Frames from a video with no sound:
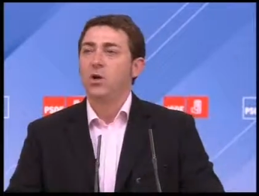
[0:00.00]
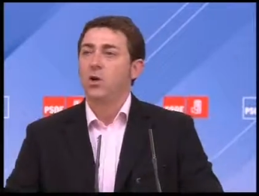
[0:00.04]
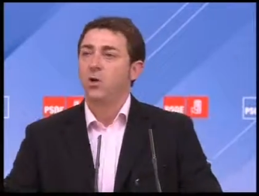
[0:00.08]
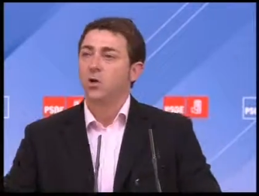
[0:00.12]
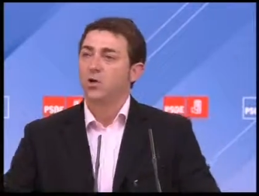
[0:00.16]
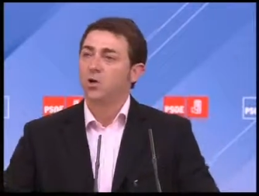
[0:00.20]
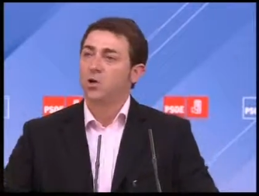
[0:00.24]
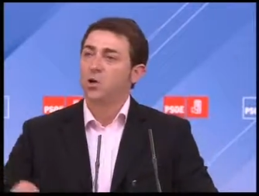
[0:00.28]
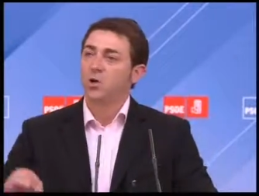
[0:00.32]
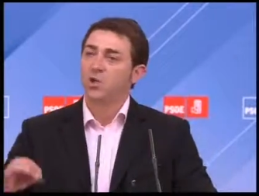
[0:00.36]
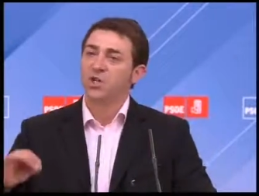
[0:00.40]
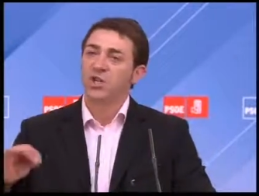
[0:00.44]

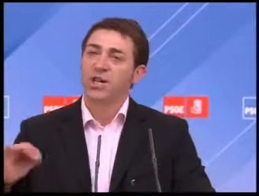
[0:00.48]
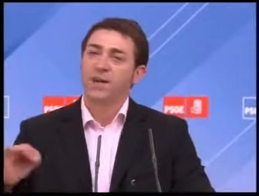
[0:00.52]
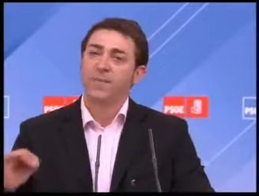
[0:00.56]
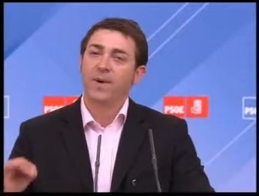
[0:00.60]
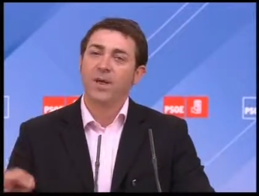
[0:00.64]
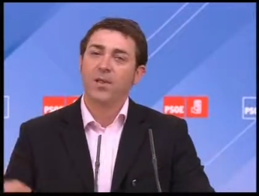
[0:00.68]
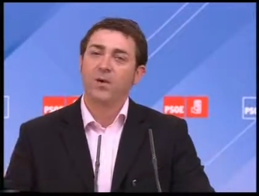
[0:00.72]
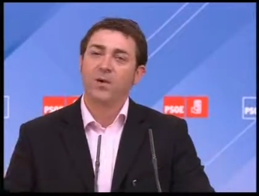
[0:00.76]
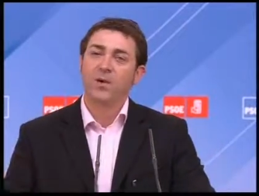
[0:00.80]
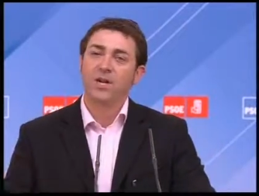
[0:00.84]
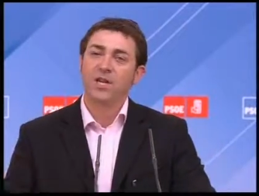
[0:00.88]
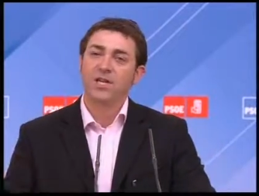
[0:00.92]
Los
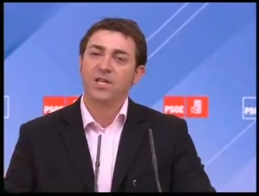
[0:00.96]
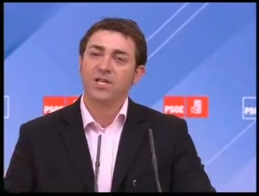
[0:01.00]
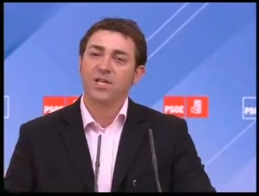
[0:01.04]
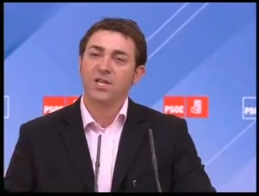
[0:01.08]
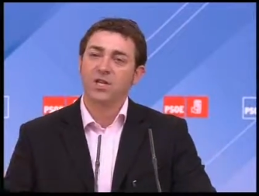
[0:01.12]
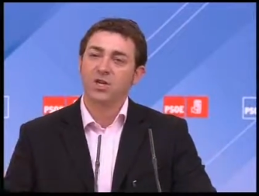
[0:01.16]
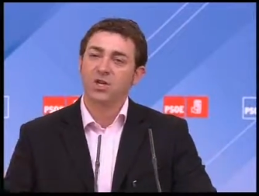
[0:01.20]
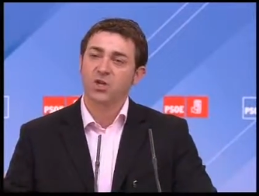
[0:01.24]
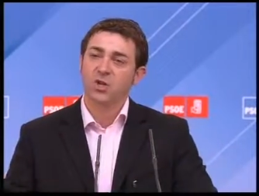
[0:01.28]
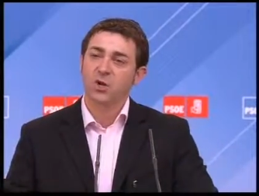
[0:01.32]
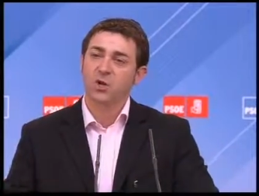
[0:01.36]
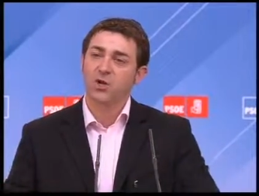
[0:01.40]

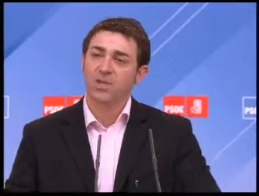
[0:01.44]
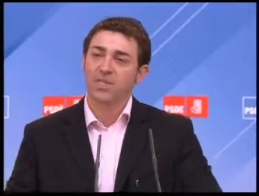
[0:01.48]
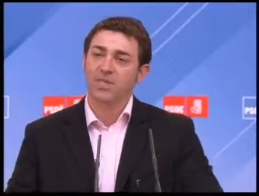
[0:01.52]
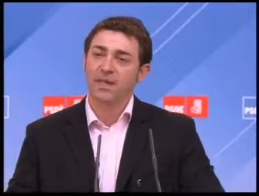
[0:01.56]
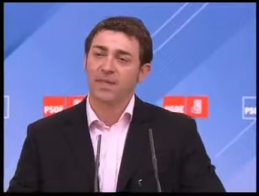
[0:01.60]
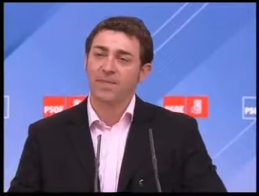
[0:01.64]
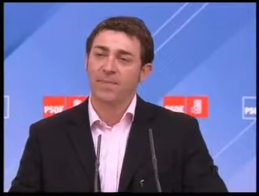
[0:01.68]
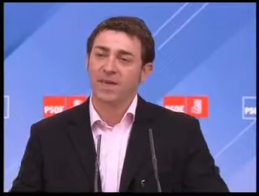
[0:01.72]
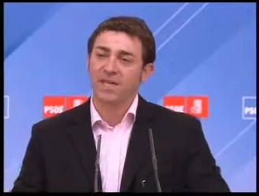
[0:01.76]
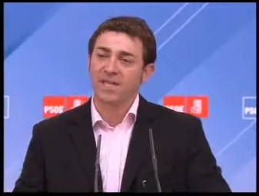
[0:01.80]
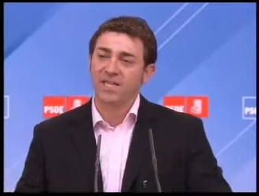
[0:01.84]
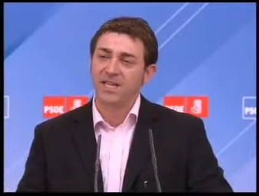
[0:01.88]
conservadores solo
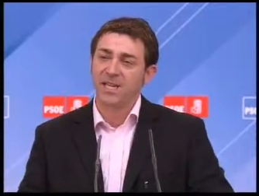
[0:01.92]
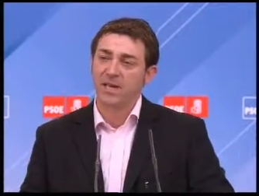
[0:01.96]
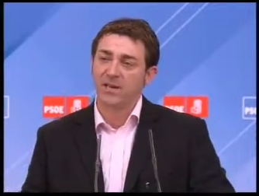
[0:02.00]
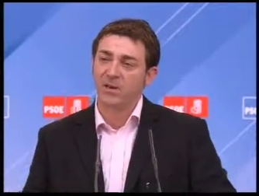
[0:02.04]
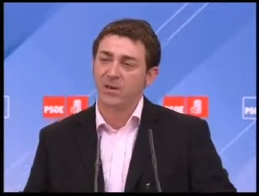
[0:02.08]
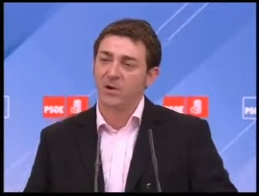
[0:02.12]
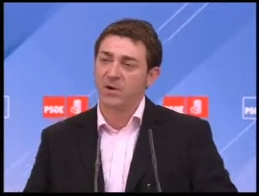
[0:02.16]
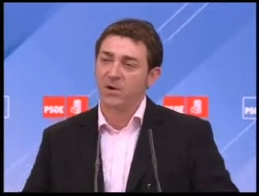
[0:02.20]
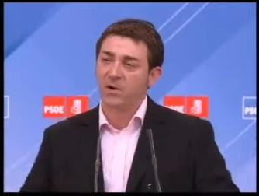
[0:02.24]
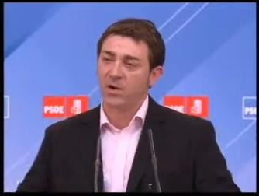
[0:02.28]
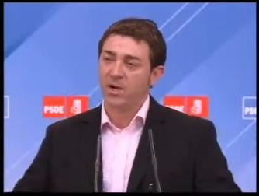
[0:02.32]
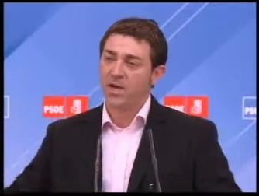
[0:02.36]
están
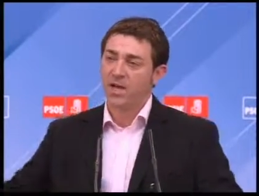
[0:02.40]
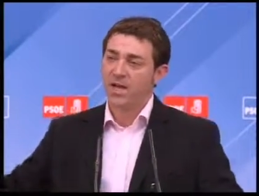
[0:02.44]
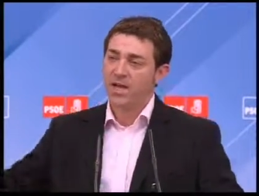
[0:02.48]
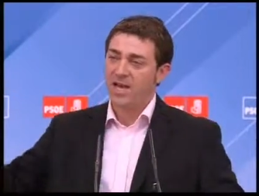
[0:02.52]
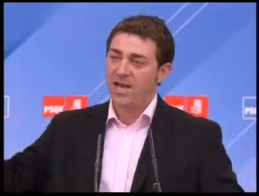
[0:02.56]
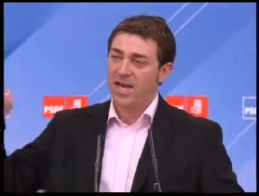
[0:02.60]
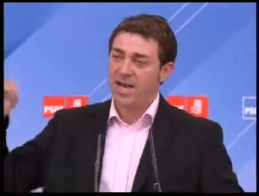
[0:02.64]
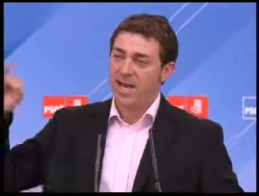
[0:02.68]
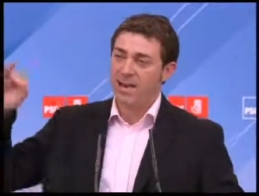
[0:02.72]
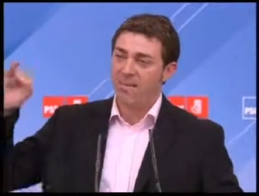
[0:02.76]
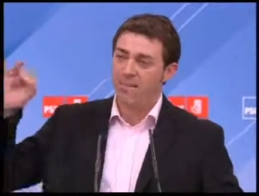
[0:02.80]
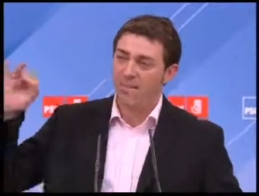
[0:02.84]

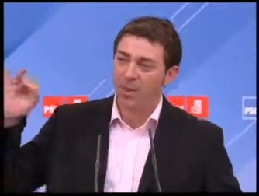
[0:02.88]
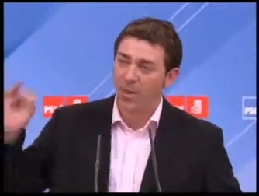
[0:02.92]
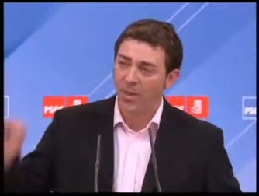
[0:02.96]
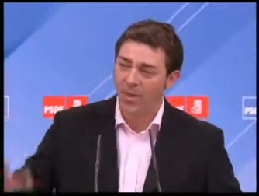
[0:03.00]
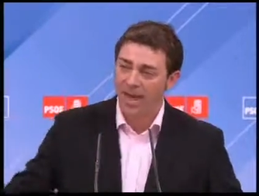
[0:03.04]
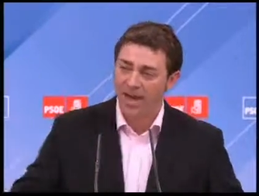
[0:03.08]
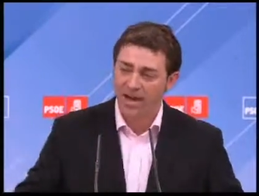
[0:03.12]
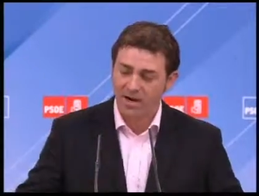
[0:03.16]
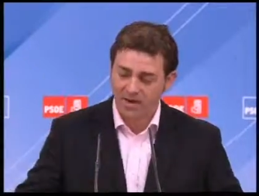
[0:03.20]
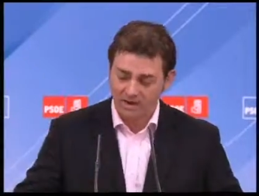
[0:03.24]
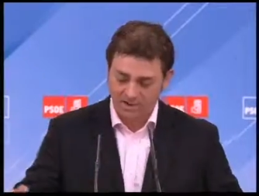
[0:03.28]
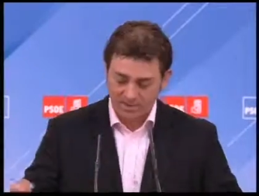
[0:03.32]
pensando en
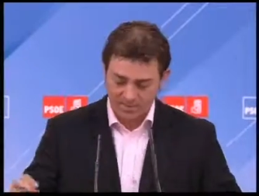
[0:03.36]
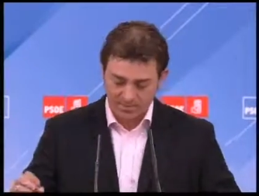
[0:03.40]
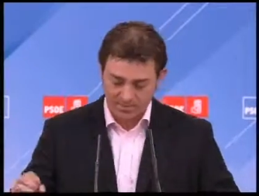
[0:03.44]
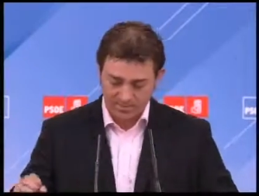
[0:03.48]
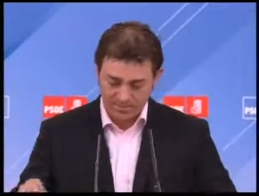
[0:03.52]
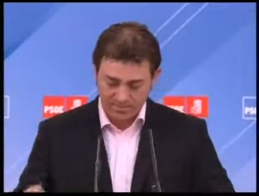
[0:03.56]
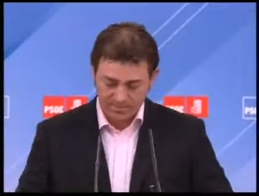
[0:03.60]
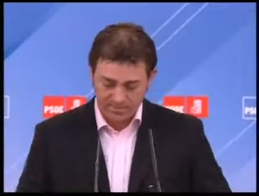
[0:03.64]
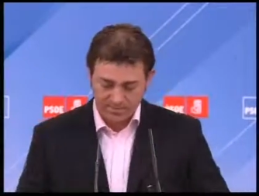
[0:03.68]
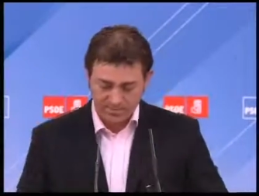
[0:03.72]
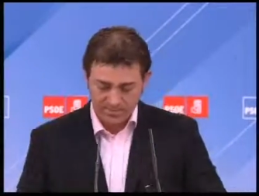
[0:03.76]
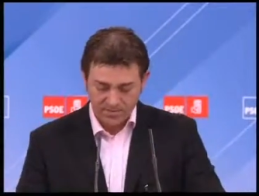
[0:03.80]

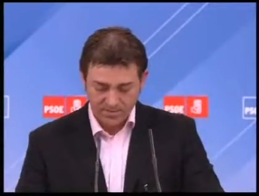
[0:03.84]
poder,